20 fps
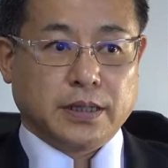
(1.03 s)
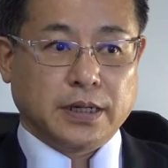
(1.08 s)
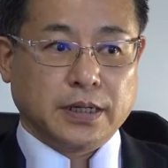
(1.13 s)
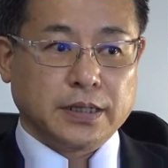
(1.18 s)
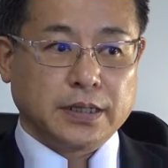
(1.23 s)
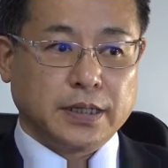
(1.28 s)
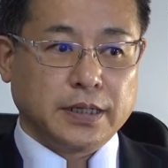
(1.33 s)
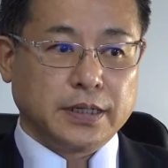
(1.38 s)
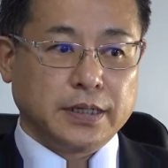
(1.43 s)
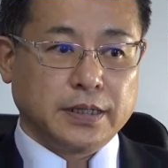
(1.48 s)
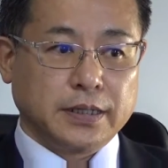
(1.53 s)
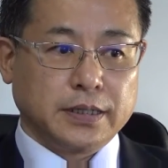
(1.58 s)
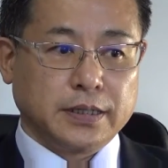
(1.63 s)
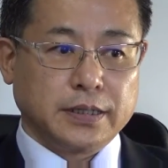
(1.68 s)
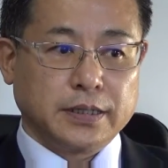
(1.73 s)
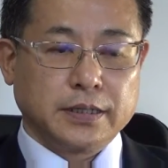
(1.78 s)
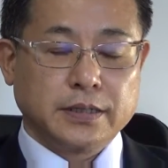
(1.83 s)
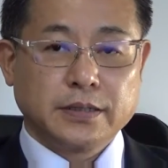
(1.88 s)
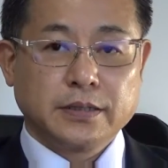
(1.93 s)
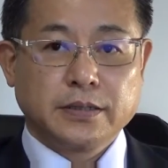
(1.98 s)
はい、
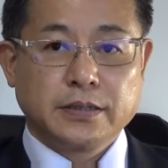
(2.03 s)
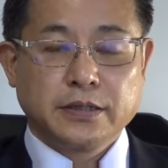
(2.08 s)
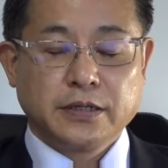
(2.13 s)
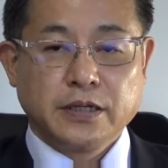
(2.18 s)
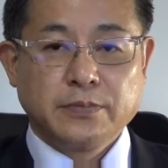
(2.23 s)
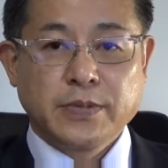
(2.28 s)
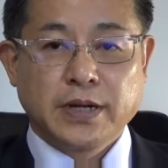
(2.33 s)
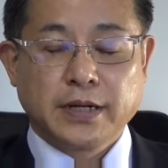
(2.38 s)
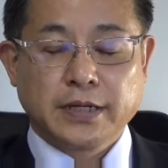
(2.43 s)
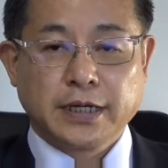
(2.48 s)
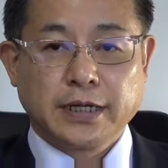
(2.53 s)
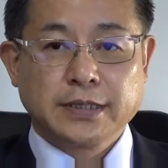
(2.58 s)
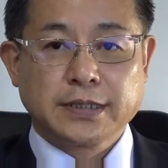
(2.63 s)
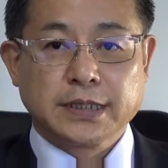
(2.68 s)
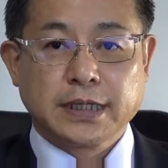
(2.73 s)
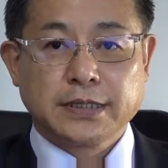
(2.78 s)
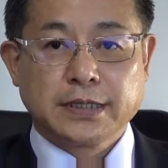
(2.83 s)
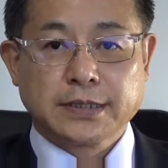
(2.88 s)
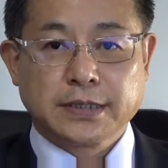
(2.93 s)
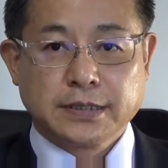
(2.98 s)
今現
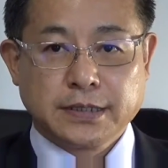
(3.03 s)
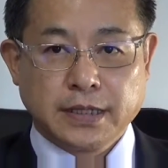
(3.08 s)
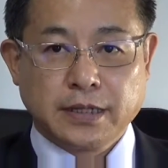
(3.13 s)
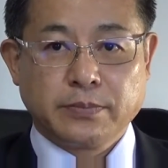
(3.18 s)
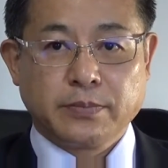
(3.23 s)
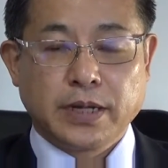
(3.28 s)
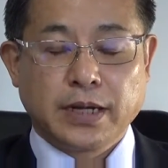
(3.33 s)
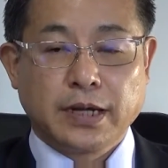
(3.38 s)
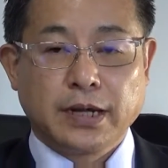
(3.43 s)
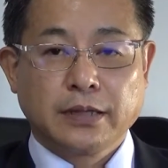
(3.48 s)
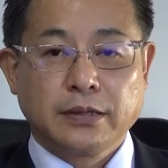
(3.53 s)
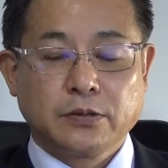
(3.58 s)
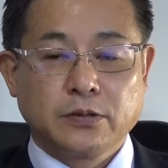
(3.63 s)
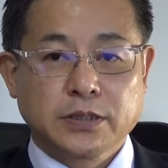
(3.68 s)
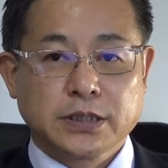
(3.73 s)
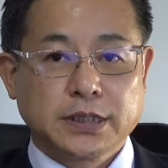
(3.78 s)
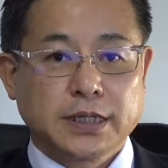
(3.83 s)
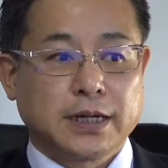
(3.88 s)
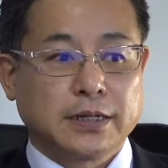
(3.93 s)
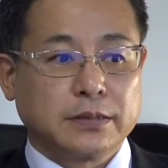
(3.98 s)
在ですね、半
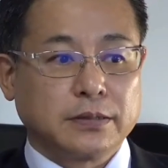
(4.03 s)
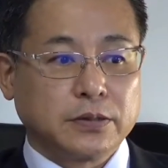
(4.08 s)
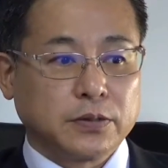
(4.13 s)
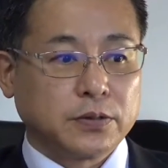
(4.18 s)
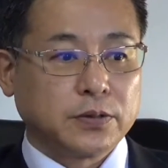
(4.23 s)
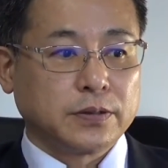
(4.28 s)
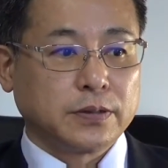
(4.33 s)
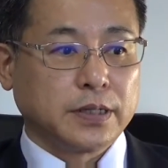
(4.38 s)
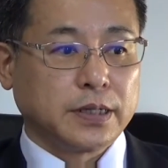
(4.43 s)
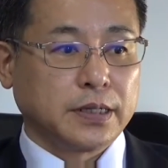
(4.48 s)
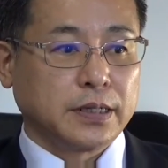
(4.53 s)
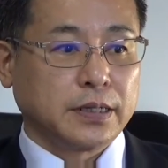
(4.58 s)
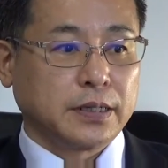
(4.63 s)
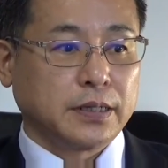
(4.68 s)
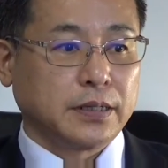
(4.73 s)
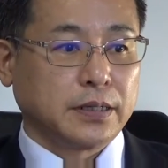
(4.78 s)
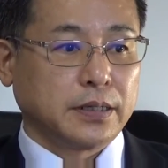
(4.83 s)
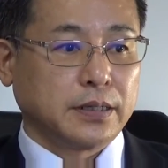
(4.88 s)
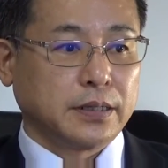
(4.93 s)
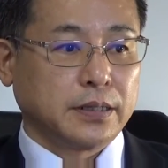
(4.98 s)
年間の、
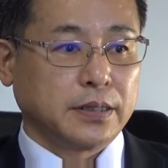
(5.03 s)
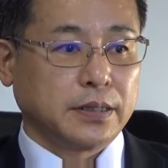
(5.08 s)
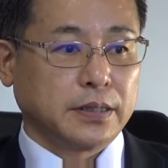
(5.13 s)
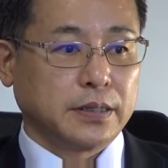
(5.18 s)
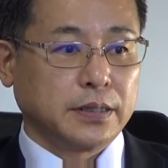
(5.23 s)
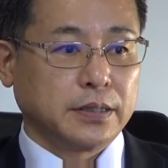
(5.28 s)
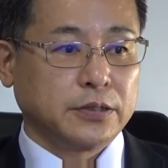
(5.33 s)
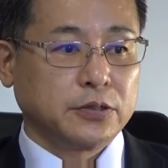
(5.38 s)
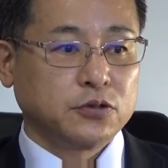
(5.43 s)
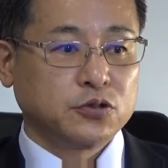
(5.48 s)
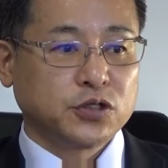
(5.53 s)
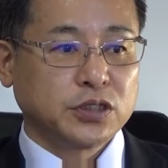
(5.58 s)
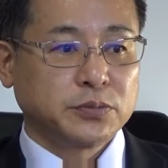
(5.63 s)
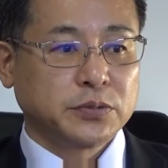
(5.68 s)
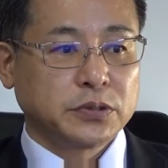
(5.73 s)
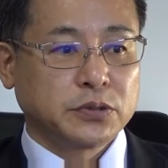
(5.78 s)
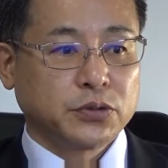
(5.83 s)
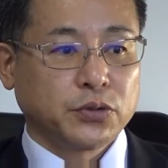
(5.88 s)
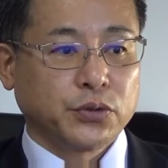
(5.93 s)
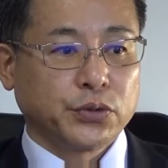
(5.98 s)

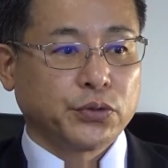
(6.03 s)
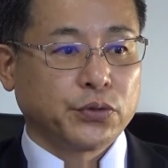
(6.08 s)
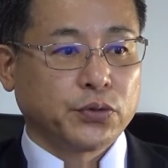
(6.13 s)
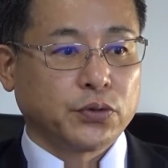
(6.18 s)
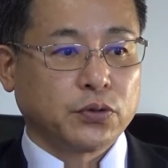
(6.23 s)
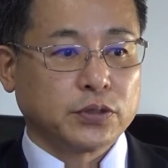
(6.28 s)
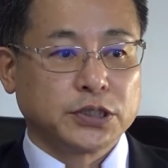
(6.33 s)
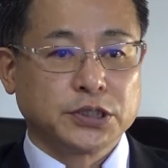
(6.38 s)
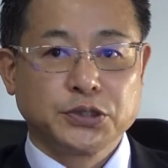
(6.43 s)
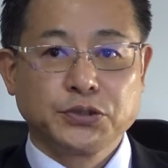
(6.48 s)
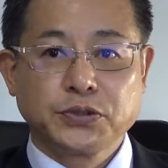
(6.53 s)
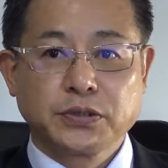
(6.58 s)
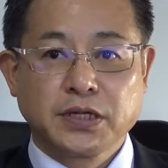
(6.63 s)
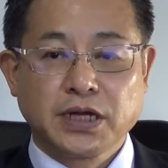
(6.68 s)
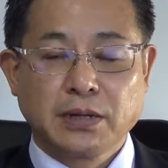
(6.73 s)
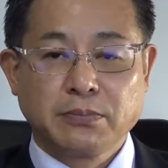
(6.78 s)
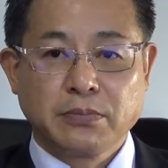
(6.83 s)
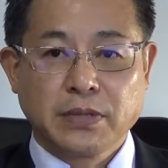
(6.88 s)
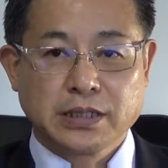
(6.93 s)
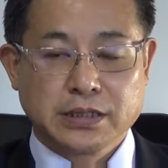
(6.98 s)
YouTube 投稿週
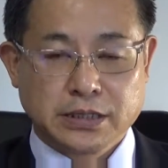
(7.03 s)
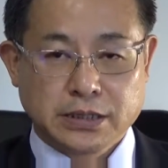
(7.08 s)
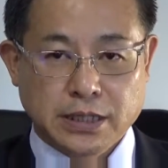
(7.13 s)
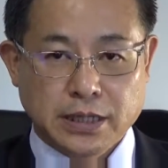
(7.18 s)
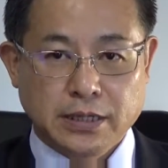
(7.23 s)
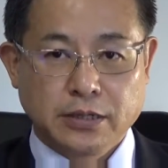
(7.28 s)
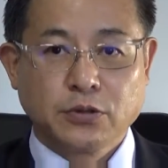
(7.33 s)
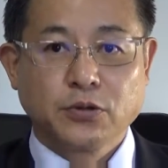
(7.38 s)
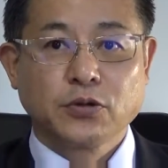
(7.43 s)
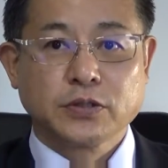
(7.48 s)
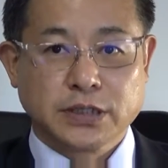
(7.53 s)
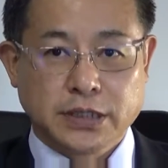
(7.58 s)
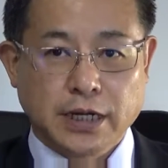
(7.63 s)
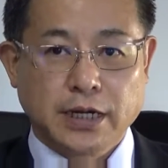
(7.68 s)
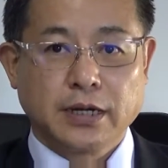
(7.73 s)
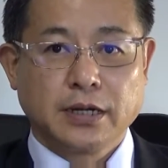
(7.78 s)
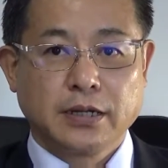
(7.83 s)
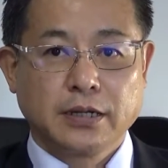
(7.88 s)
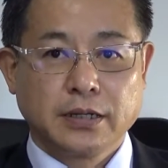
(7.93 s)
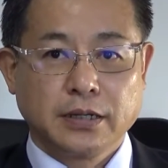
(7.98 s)
刊マスター講座、
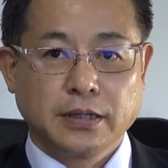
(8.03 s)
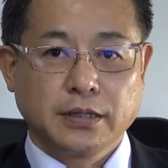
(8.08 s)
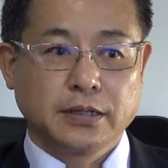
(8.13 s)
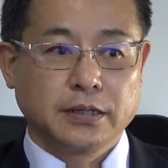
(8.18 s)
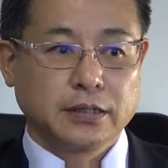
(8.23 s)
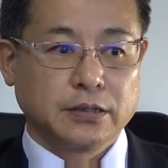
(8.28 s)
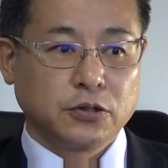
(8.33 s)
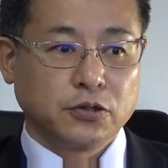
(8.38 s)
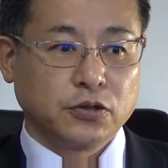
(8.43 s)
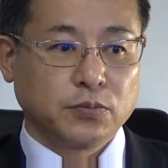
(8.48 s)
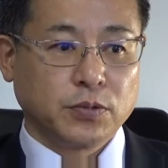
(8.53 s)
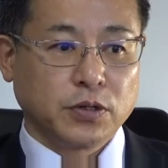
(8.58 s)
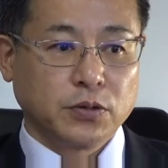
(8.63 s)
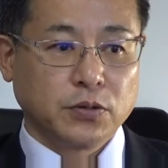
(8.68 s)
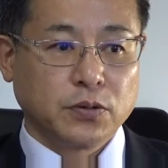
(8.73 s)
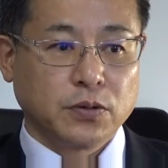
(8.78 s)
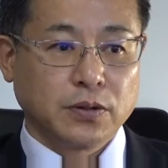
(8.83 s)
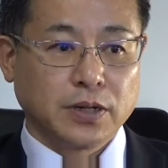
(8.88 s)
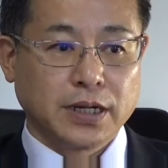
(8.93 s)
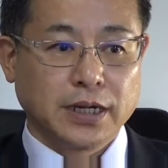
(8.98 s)
というも
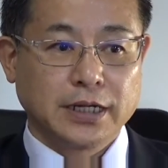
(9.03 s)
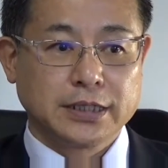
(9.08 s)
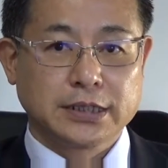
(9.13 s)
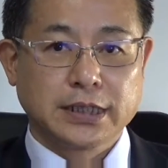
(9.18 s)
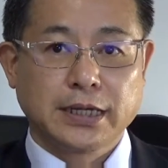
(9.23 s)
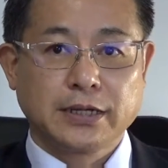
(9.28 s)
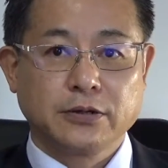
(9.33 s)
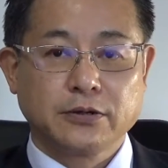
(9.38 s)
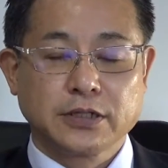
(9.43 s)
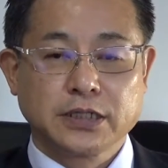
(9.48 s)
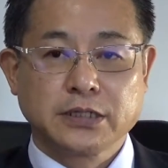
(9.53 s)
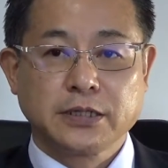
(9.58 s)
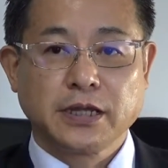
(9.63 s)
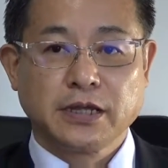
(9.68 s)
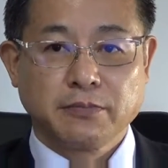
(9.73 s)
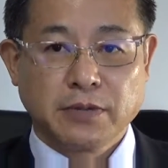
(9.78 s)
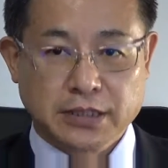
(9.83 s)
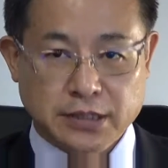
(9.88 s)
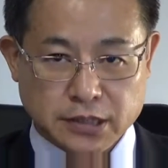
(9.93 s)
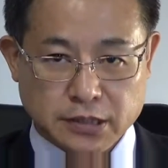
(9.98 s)
のを開催をして
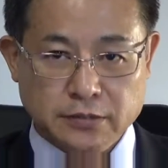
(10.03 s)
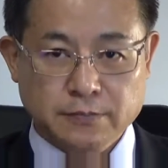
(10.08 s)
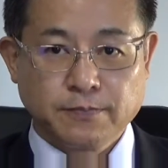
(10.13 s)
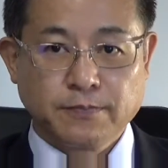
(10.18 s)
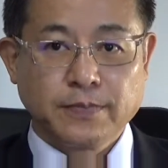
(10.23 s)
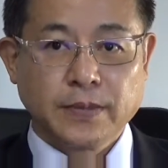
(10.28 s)
います。